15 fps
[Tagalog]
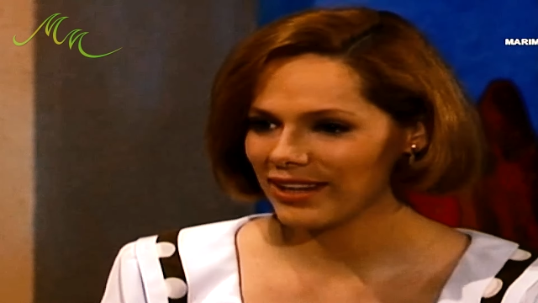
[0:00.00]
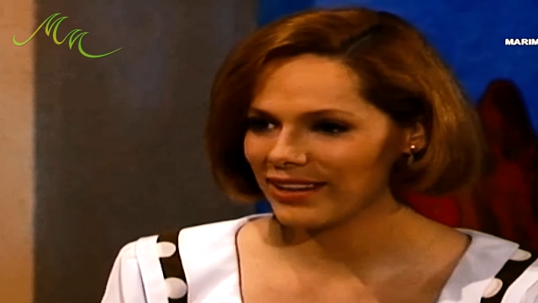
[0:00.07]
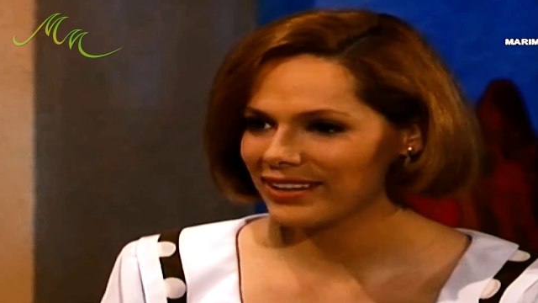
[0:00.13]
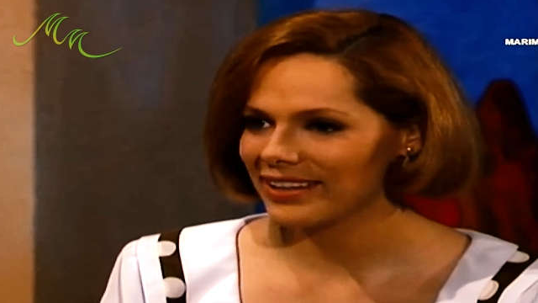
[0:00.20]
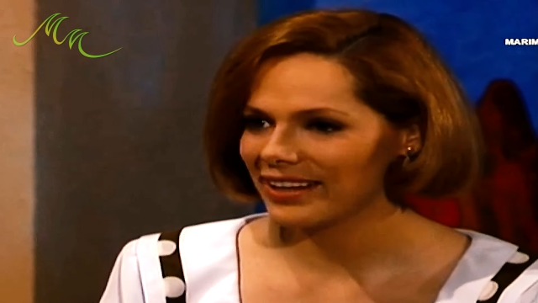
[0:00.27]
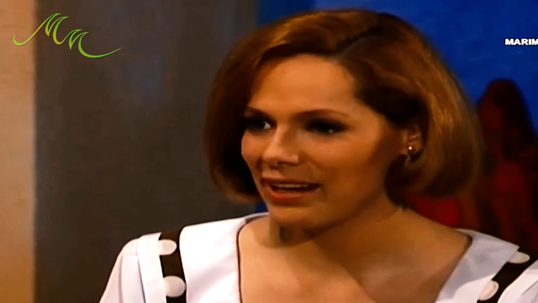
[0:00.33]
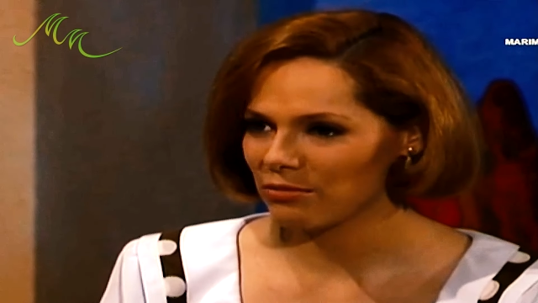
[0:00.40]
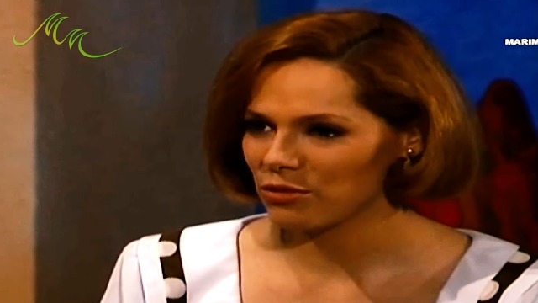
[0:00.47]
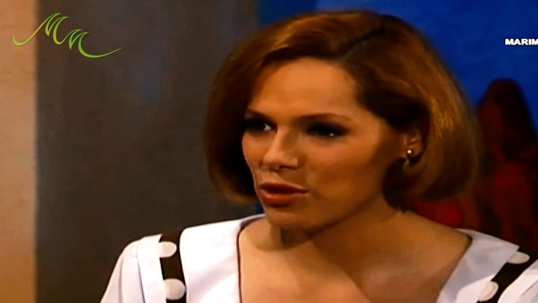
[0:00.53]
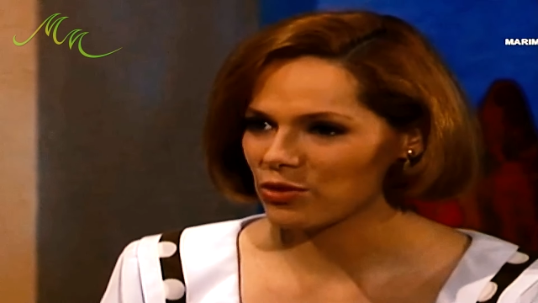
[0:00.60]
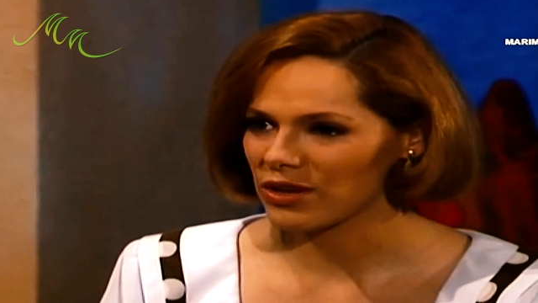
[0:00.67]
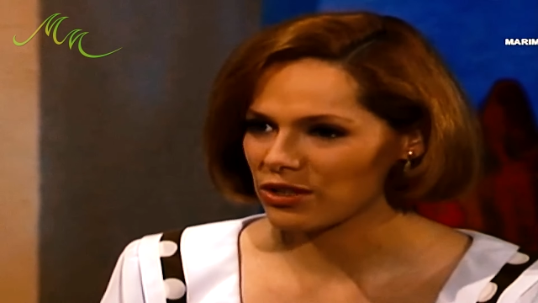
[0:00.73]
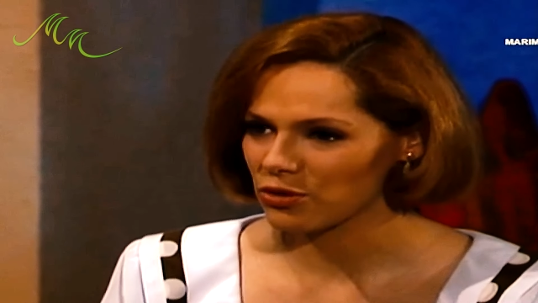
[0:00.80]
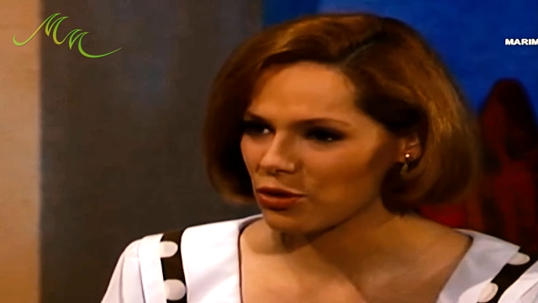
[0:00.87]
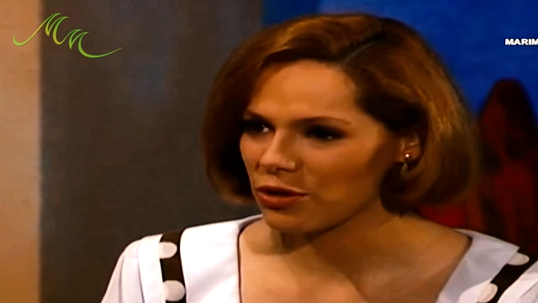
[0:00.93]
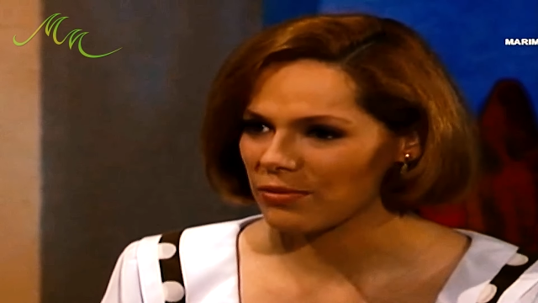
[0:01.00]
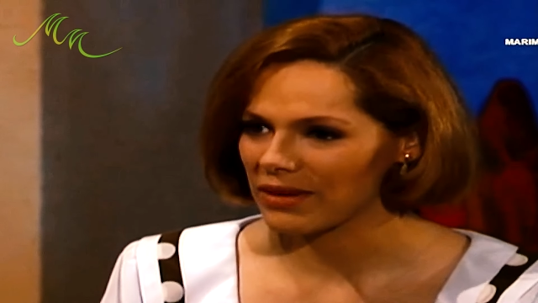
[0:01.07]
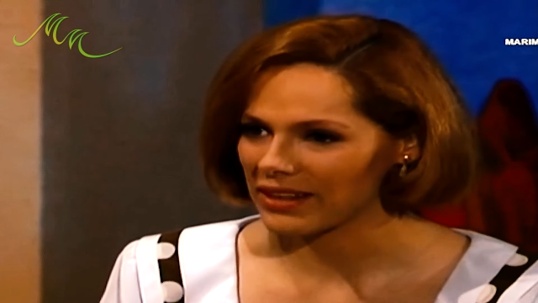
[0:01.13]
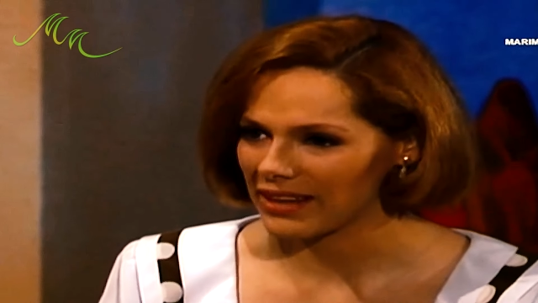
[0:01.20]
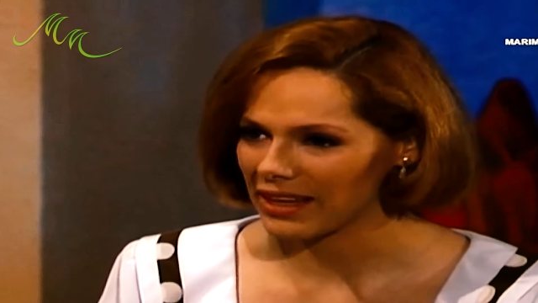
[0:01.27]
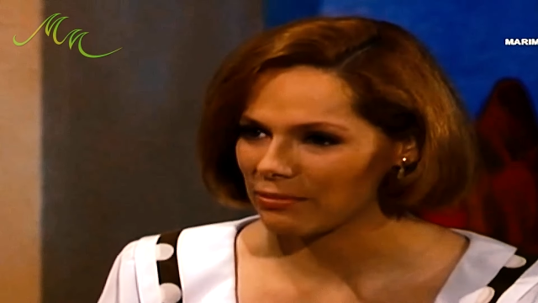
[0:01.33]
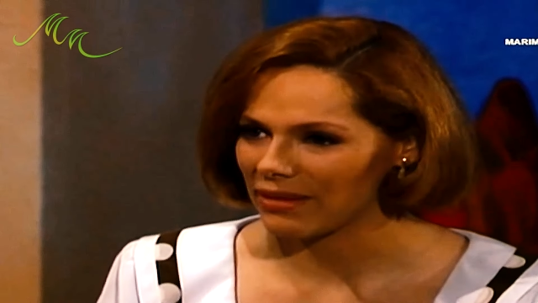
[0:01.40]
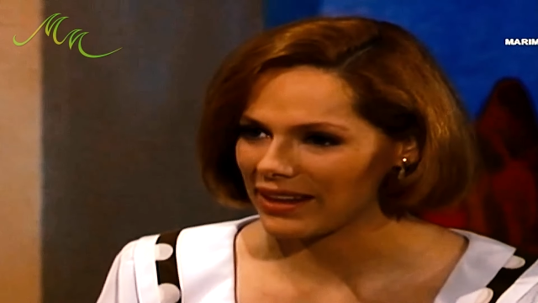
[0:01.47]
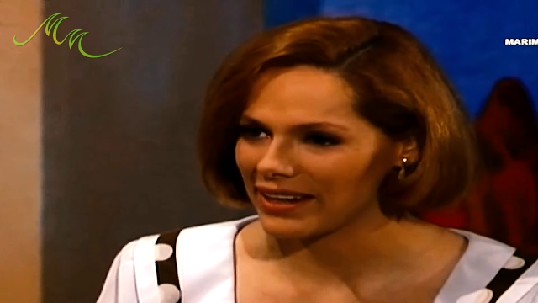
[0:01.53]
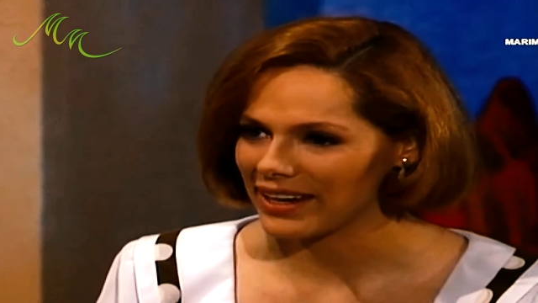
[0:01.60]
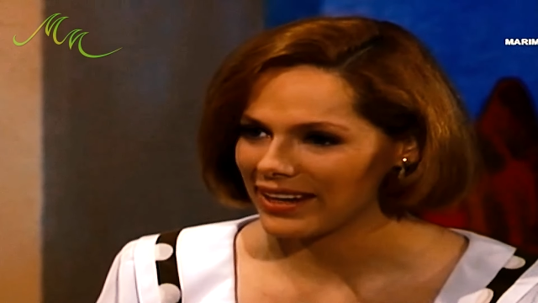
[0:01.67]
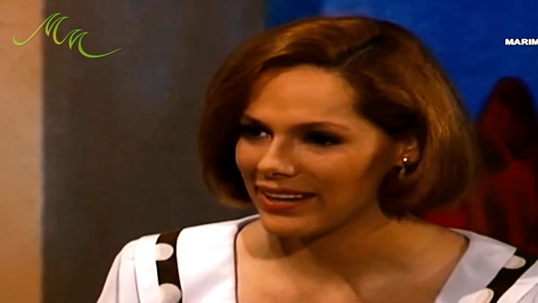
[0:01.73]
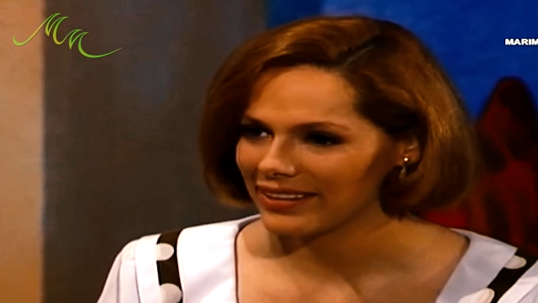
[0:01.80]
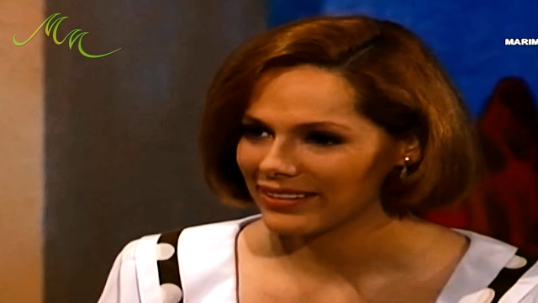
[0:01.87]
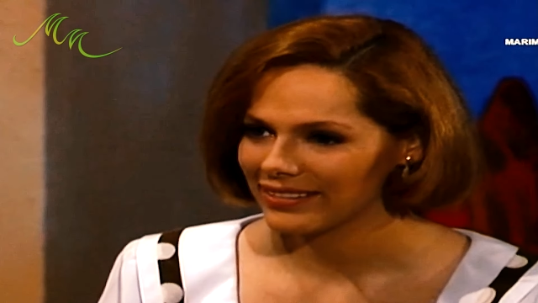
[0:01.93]
Mahal na mahal mo si Chuy, hindi ba,
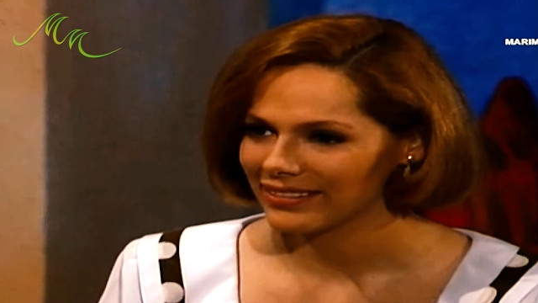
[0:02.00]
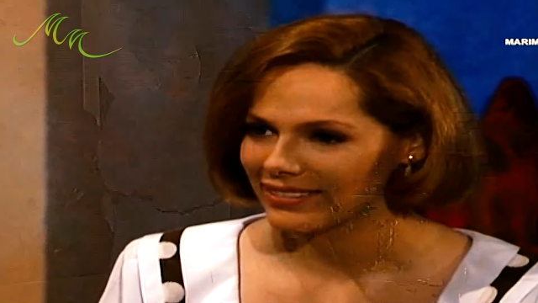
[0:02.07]
Padre?